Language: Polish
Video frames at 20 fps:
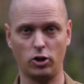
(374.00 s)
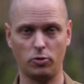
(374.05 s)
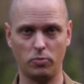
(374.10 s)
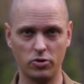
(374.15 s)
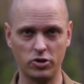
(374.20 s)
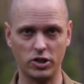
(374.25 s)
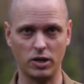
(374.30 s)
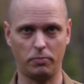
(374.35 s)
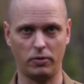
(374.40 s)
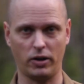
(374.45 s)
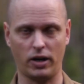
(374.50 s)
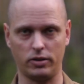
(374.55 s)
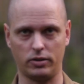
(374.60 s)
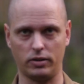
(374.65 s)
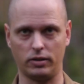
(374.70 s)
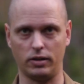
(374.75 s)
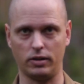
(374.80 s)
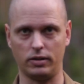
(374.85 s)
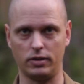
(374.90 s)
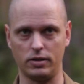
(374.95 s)
to można pojechać
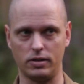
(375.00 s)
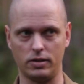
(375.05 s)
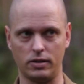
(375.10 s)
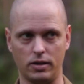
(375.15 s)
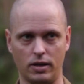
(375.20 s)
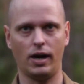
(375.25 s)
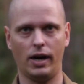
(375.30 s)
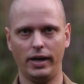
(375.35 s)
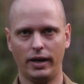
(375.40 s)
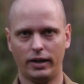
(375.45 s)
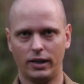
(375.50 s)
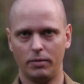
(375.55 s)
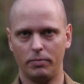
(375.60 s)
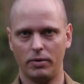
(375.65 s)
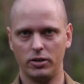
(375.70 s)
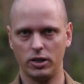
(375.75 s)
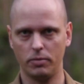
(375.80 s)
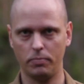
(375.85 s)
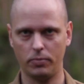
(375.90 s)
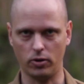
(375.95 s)
do dentysty. A jak nie
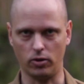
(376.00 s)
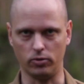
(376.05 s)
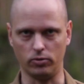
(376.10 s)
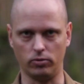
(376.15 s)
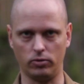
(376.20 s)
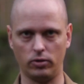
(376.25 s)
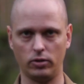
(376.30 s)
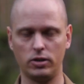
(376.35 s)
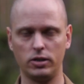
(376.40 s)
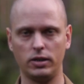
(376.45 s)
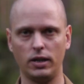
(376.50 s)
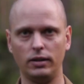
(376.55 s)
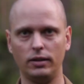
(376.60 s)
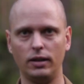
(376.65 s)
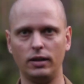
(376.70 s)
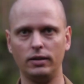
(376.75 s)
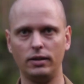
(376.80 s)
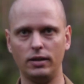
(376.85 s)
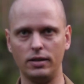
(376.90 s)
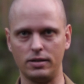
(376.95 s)
będzie prądu, to czy ten
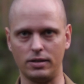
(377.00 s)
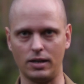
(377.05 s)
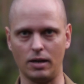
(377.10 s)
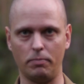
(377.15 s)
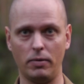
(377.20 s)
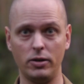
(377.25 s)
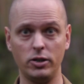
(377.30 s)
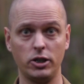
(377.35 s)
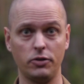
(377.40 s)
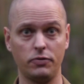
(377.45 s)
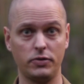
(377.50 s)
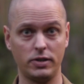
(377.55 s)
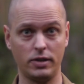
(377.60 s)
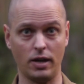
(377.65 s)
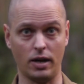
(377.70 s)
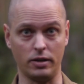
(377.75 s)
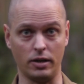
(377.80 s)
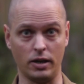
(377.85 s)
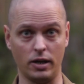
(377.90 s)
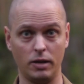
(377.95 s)
dentysta będzie w
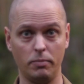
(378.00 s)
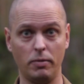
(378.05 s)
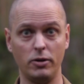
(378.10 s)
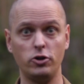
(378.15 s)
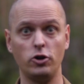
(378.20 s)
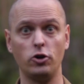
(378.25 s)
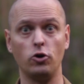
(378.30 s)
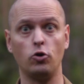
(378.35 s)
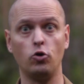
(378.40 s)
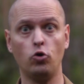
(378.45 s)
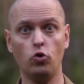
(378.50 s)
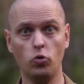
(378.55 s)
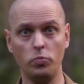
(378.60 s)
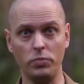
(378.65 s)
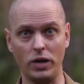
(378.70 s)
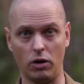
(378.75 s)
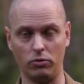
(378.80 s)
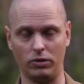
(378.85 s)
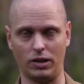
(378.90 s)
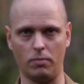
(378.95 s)
stanie i będzie
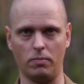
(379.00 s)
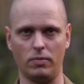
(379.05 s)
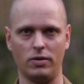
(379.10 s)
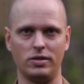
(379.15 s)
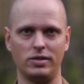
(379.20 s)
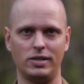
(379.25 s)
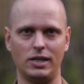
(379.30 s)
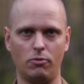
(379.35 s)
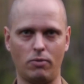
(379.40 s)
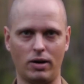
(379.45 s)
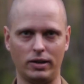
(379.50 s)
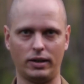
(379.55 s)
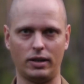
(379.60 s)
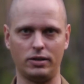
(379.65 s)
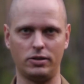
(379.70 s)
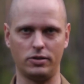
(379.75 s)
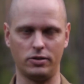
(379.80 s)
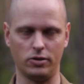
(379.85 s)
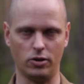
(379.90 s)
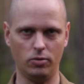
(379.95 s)
umiał nam
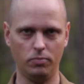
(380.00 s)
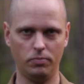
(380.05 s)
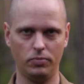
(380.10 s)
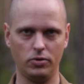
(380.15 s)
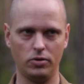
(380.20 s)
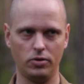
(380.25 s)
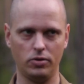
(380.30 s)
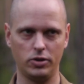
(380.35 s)
załatać ząb?